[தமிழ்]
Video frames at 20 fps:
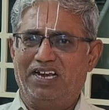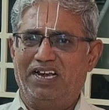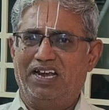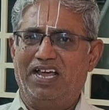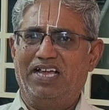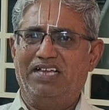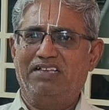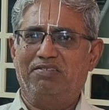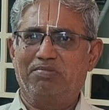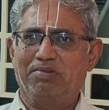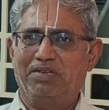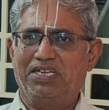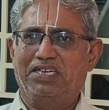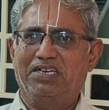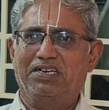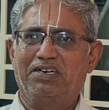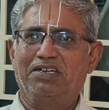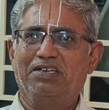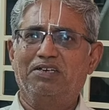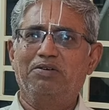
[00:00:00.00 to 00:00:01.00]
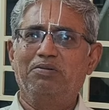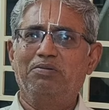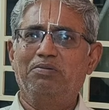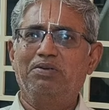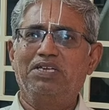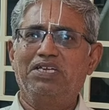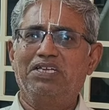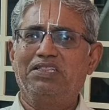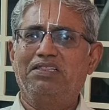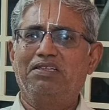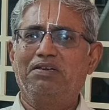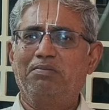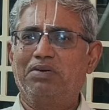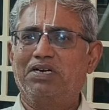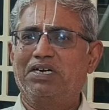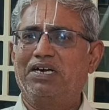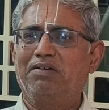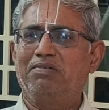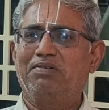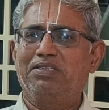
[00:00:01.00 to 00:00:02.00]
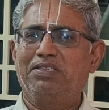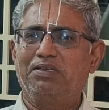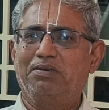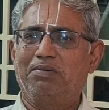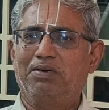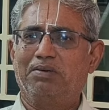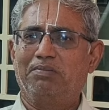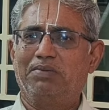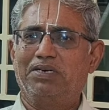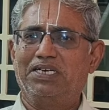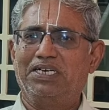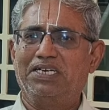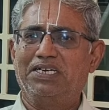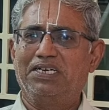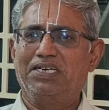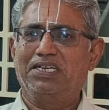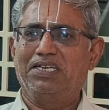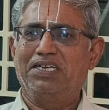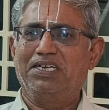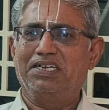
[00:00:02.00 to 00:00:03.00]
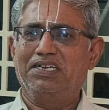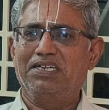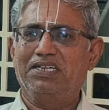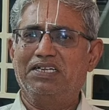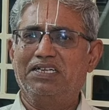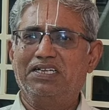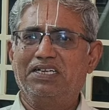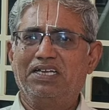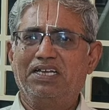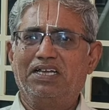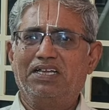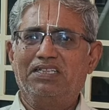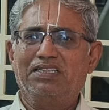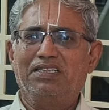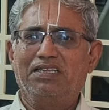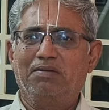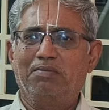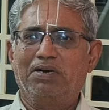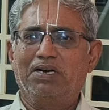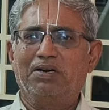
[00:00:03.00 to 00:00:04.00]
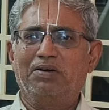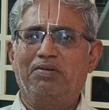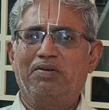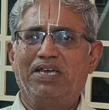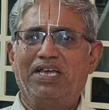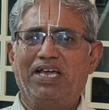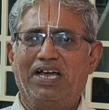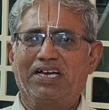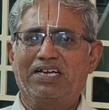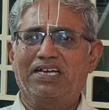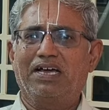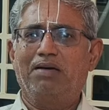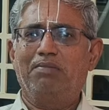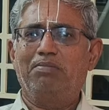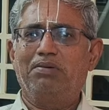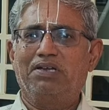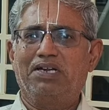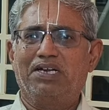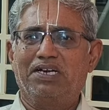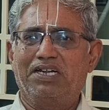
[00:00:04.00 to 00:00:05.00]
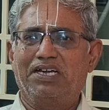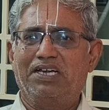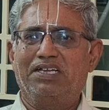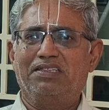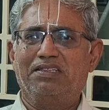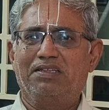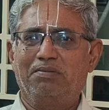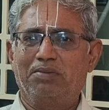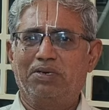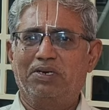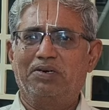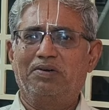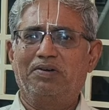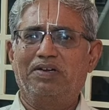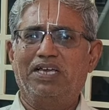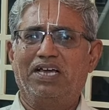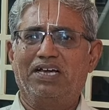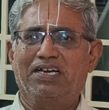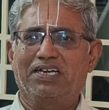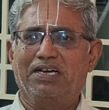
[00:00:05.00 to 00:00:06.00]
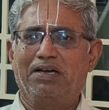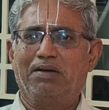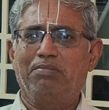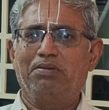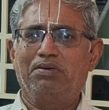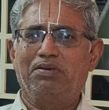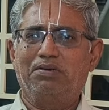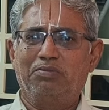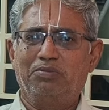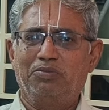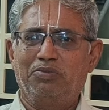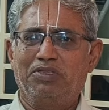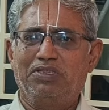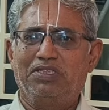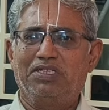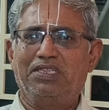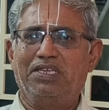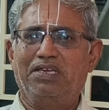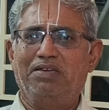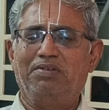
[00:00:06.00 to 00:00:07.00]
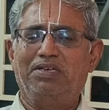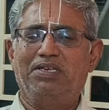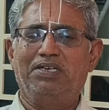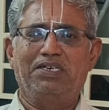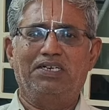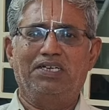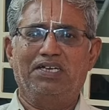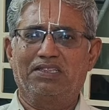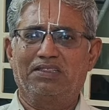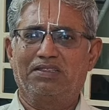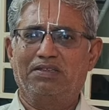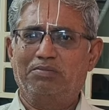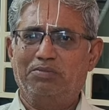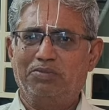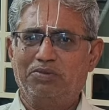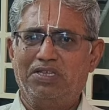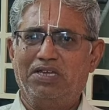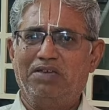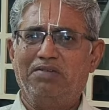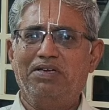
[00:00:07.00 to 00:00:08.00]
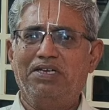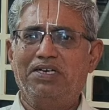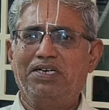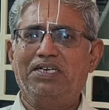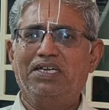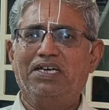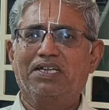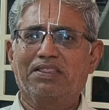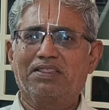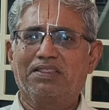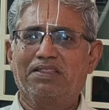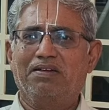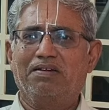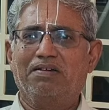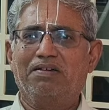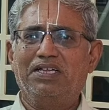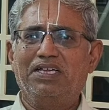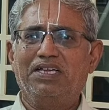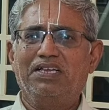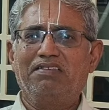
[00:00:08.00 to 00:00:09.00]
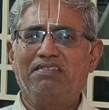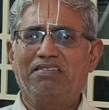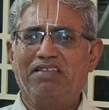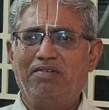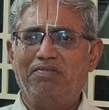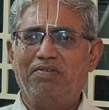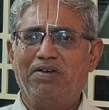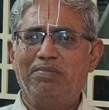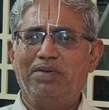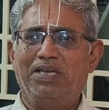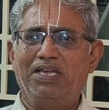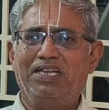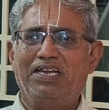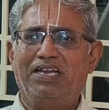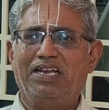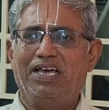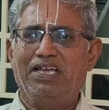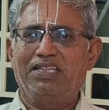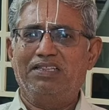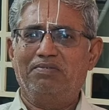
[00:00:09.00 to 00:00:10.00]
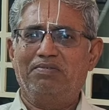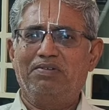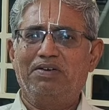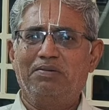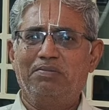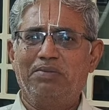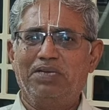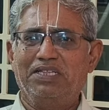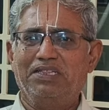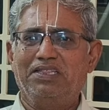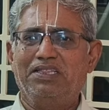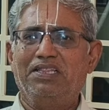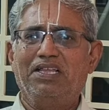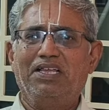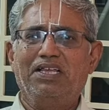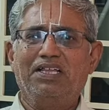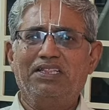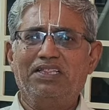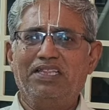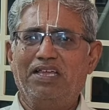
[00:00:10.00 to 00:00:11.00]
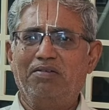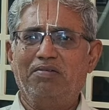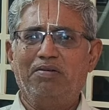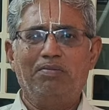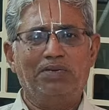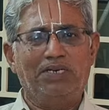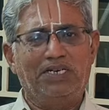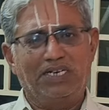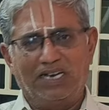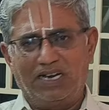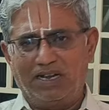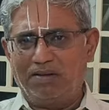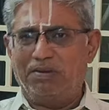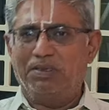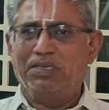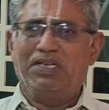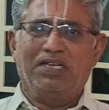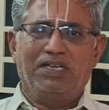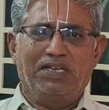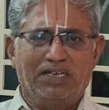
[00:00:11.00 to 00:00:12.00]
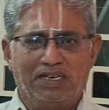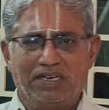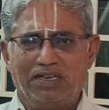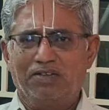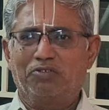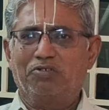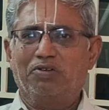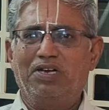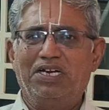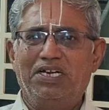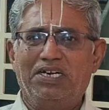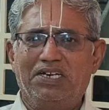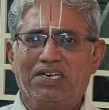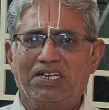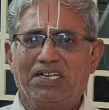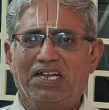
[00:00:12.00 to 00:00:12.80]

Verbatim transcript: எல்லா ஐஸ்வர்யங்களுக்கும் உரிய திருமகளை அவர் திருமணம் பண்ணிட்டு இருக்கிறாரு திருமகளுடைய அக்கா பேர் என்ன திருமகளுடைய அக்கா பேரு மூத்த தேவியன்னு அர்த்தம் மூதேவியன்னு அர்த்தம் செல்வமே இல்லாத வறுமை தெய்வம் சொல்லிட்டு